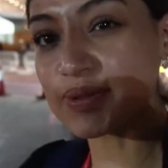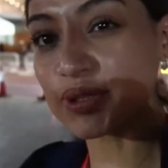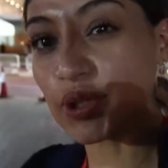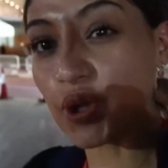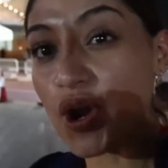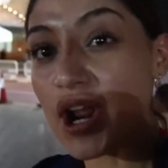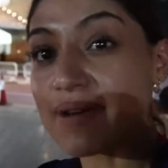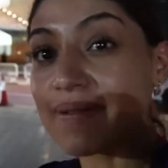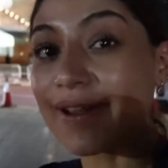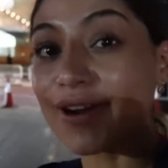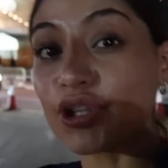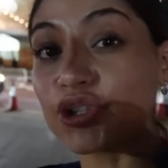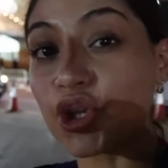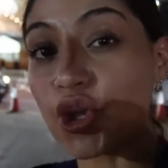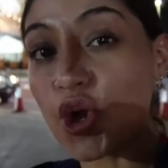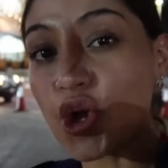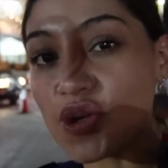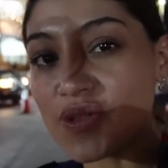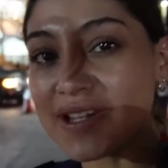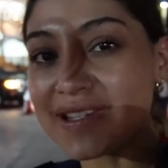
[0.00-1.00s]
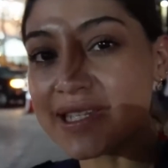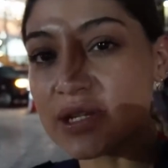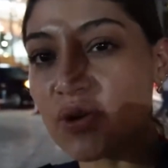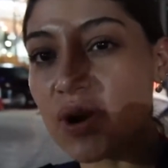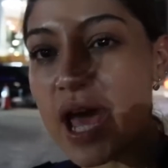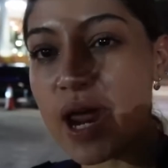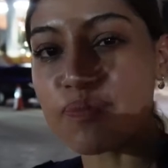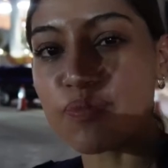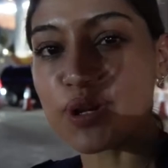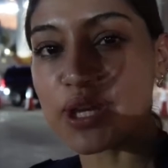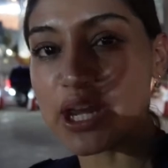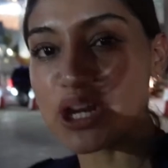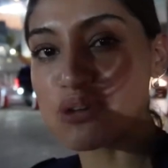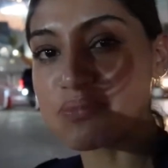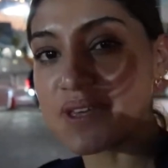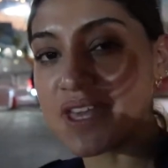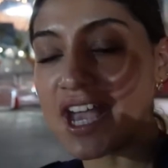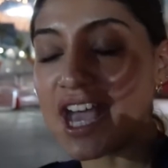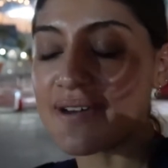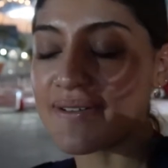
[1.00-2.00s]
Me tocó grabarlo todo con el celular porque no
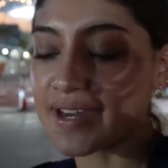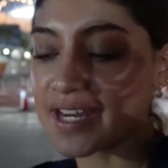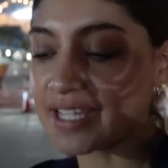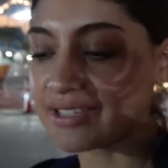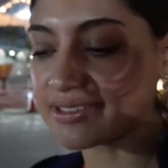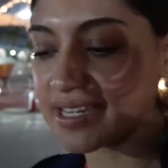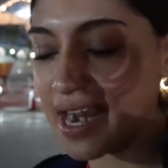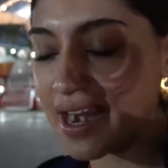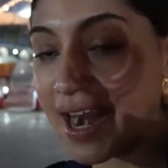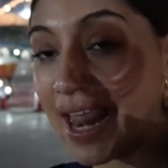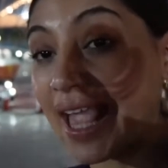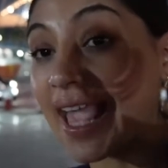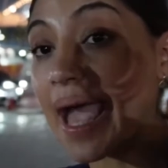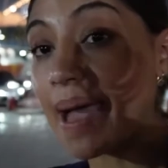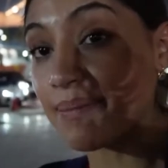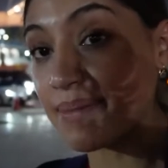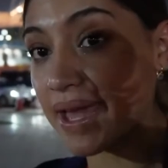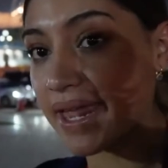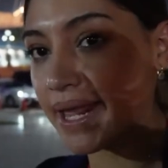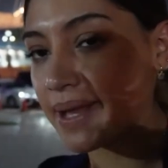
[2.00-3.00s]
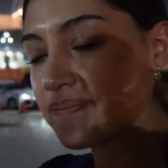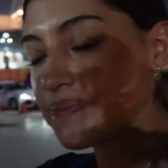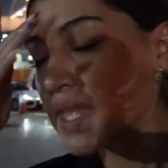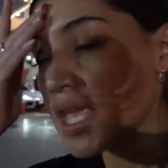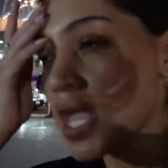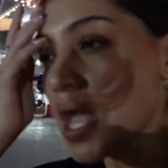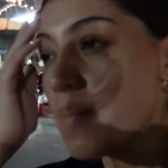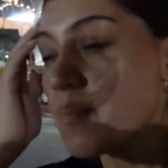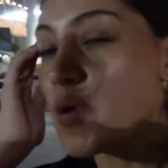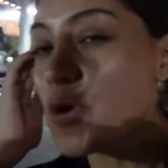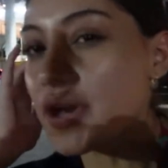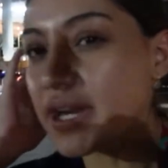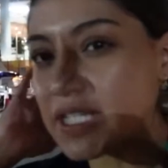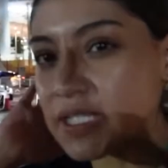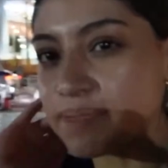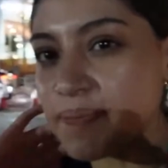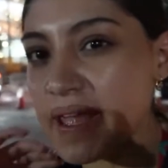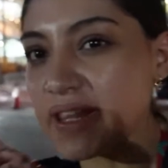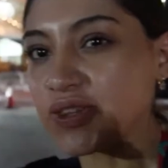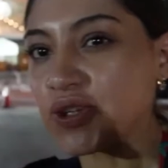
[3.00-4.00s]
me dejaban entrar la cámara, por
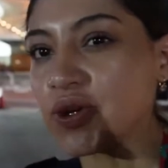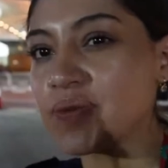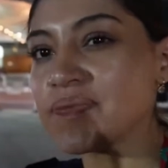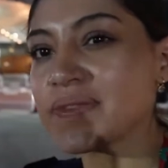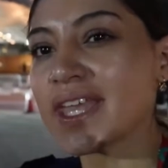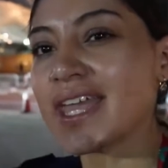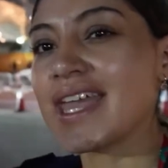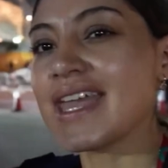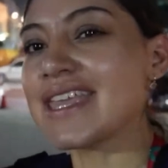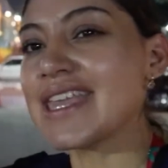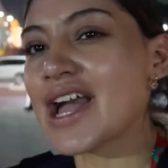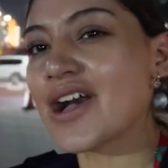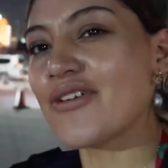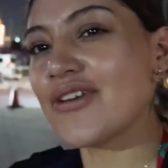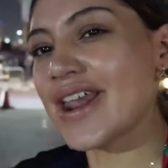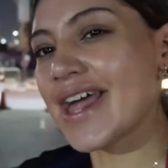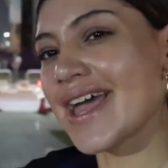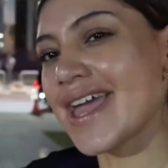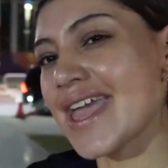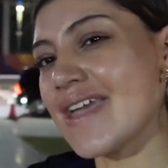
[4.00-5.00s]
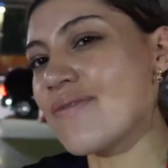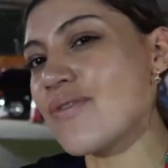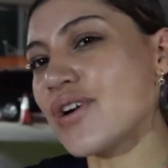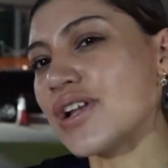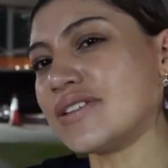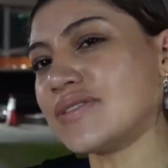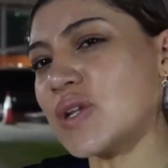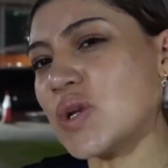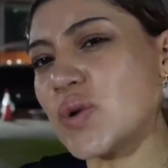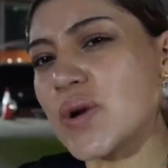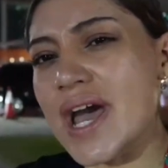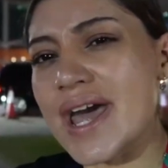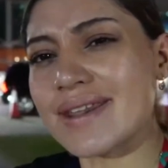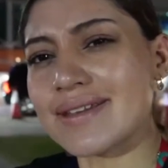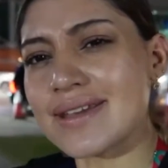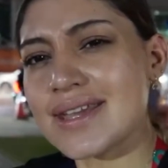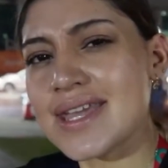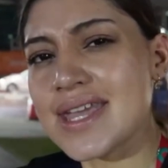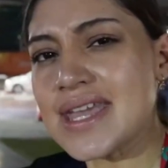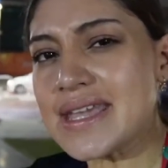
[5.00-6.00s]
respeto. Y ahora he vuelto al lugar
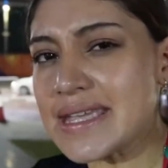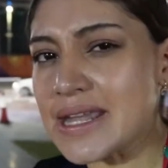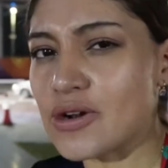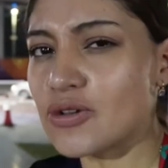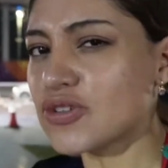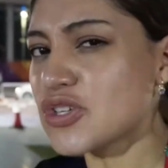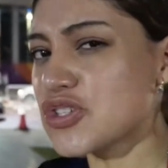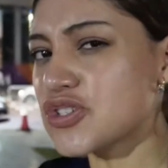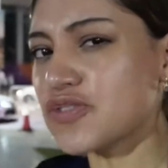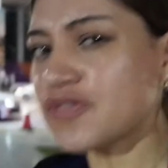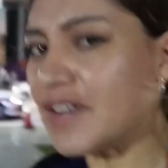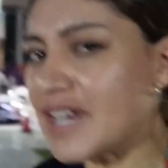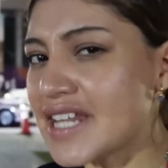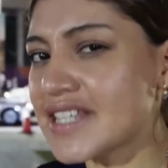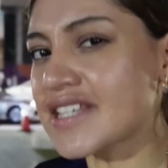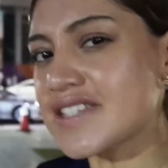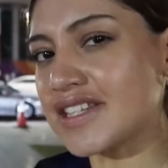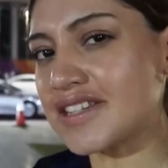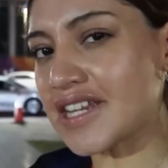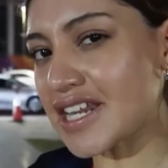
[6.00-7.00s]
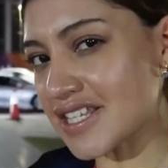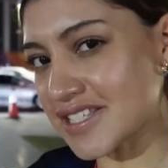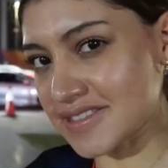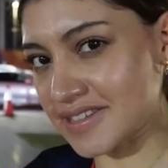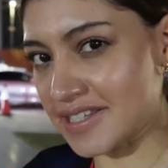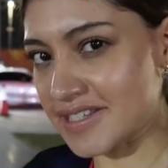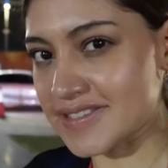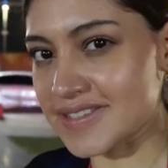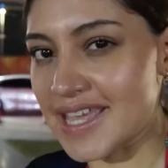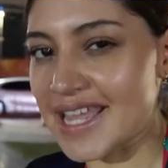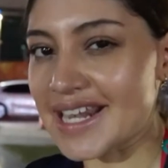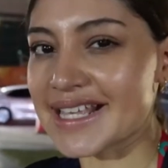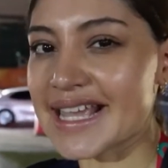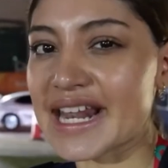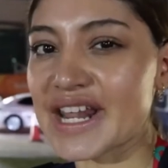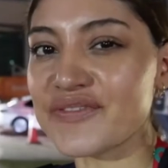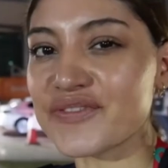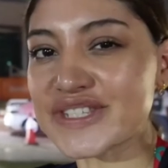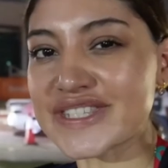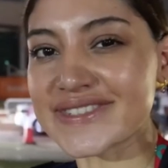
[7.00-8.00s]
que nos hizo felices y tristes, el
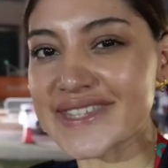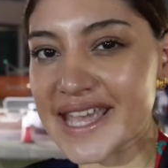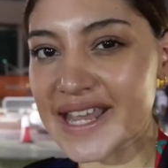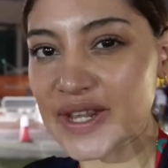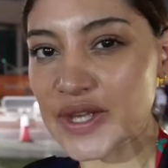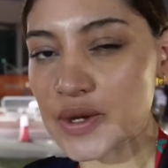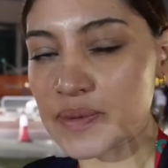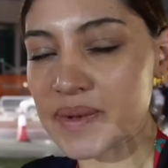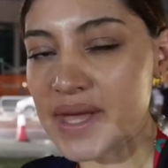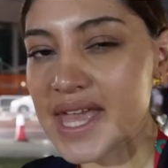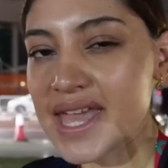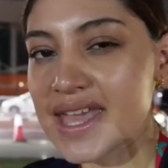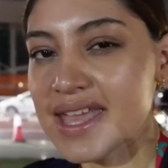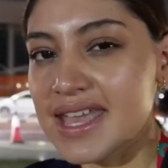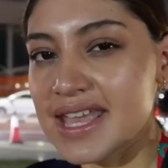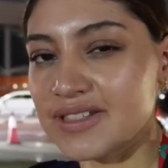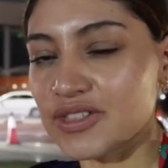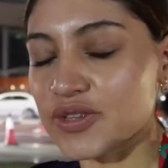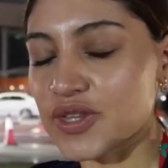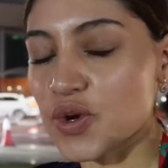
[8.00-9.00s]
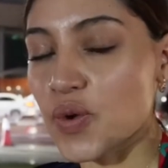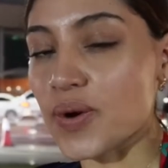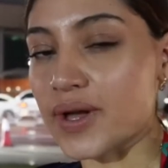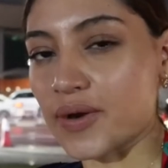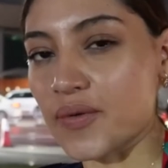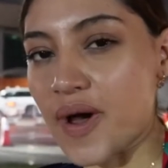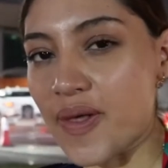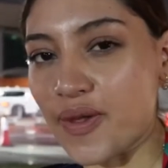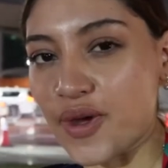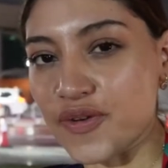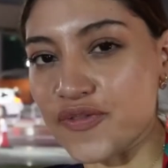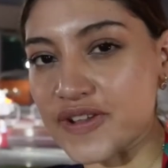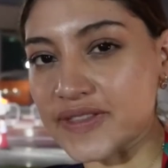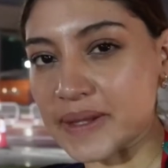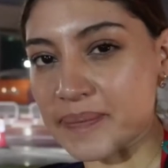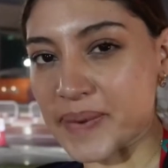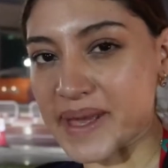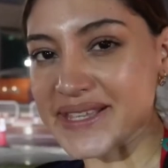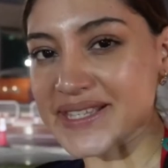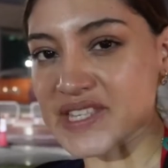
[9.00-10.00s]
Califa Stadium, donde jugó Ecuador
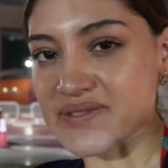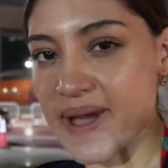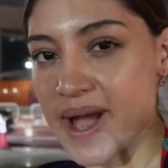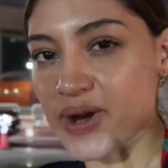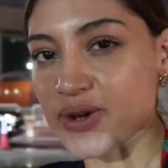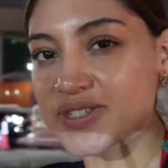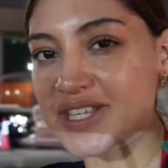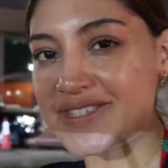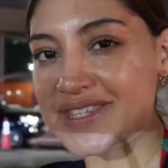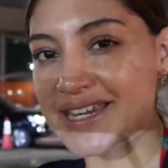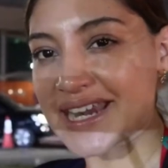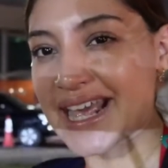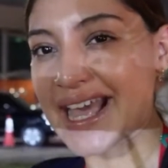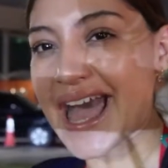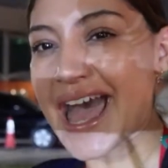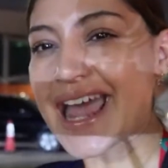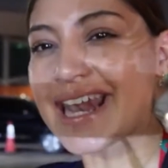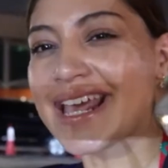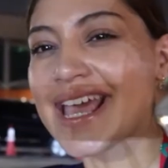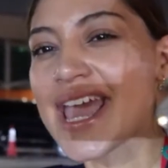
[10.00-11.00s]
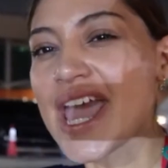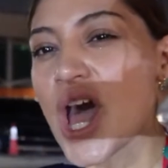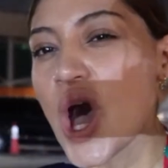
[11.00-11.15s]
frente a Países Bajos de Senegal.